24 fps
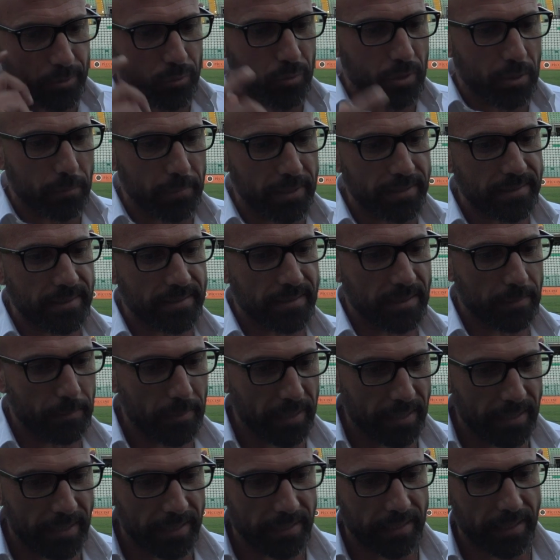sicuramente
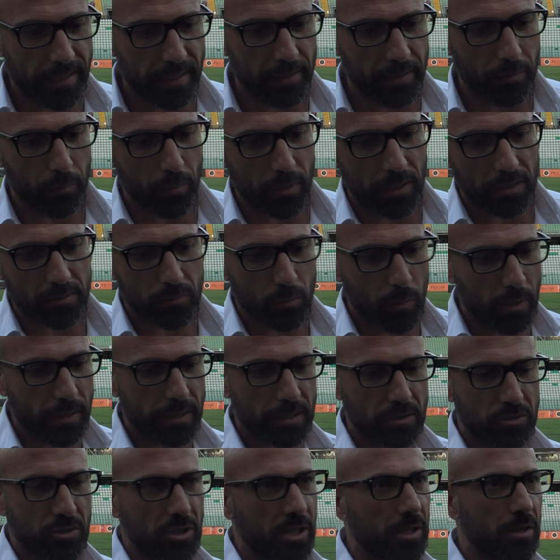sapere che in quella
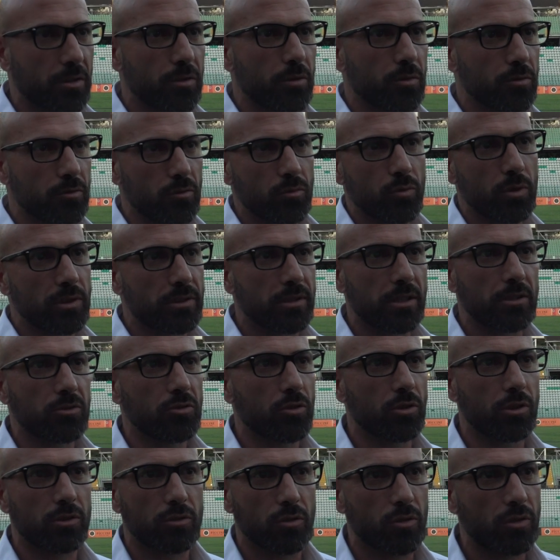squadra c'erano due o tre
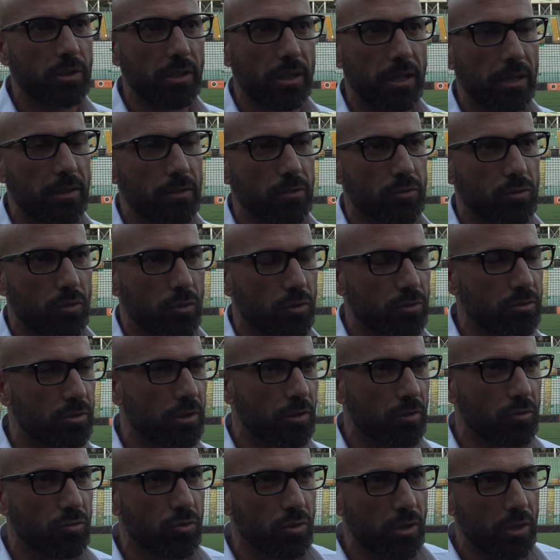giocatori che l'anno scorso
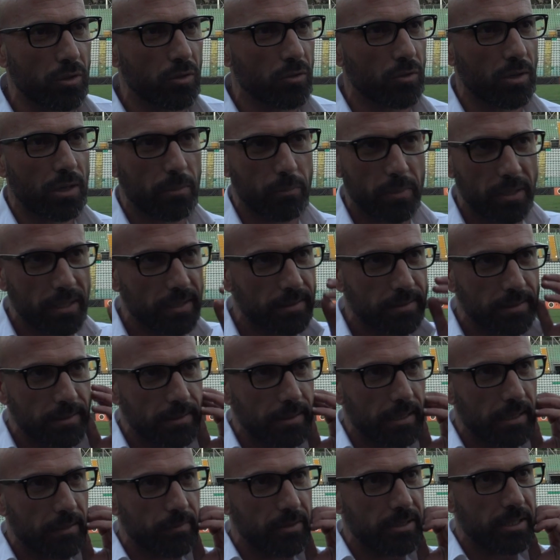hanno giocato con la Beretti
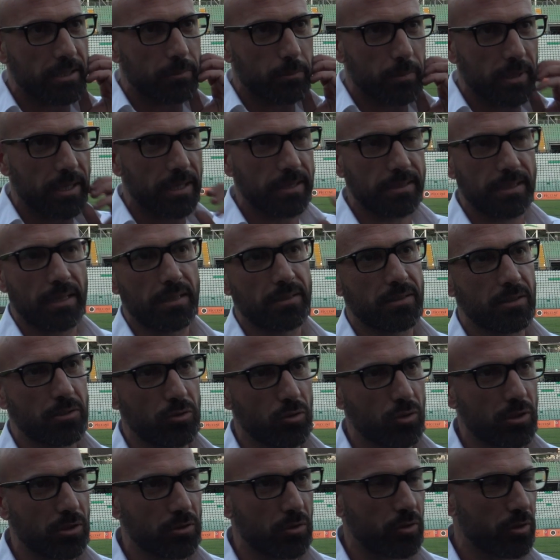nella Viterbese, altri
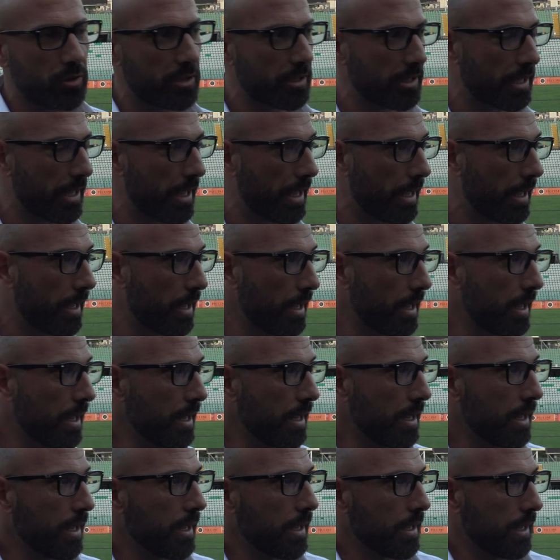giocatori che
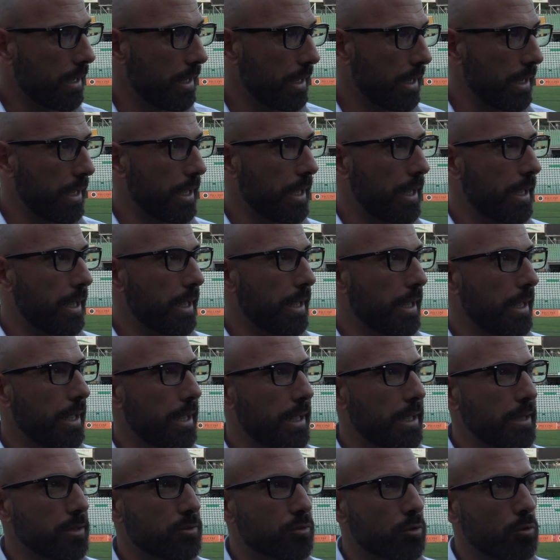
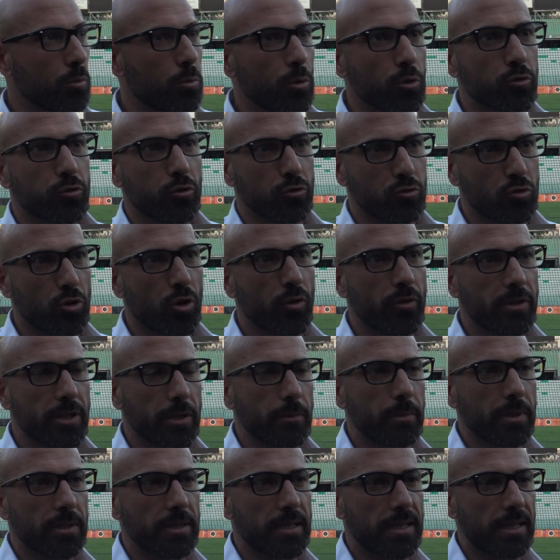eh, sono molto giovani
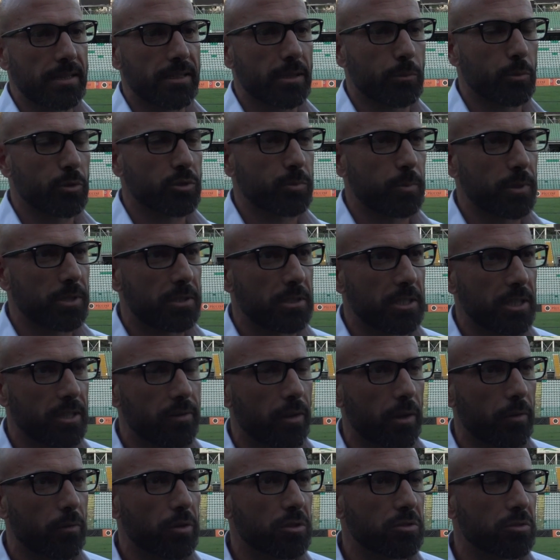ma di grande
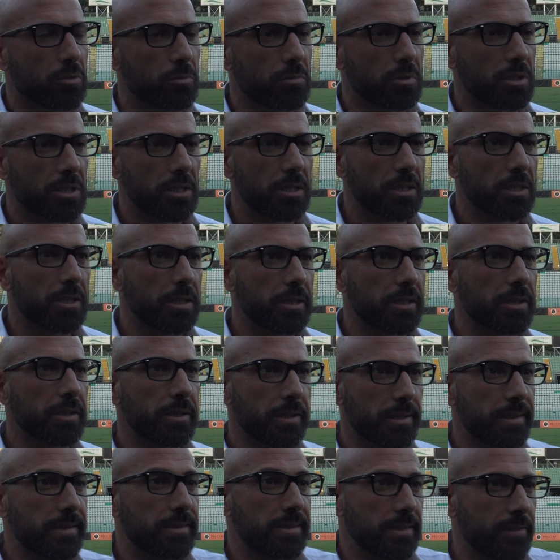prospettiva, questo
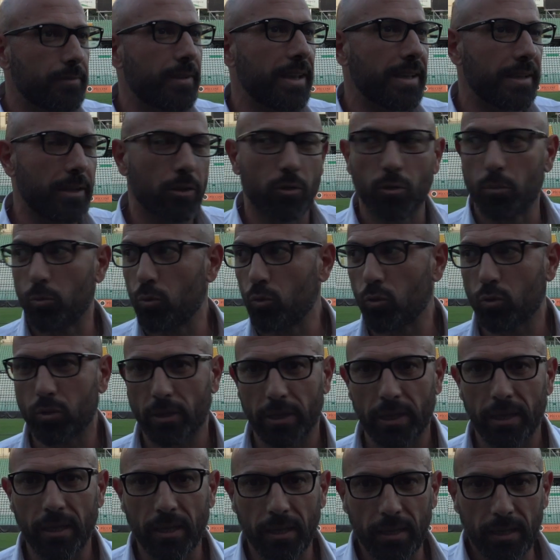mi, si vede
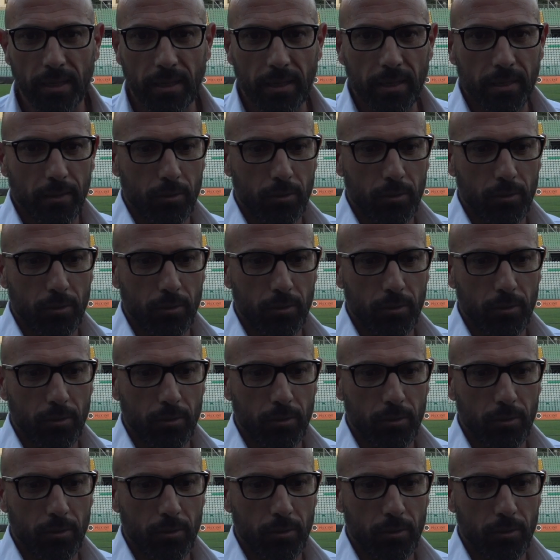comunque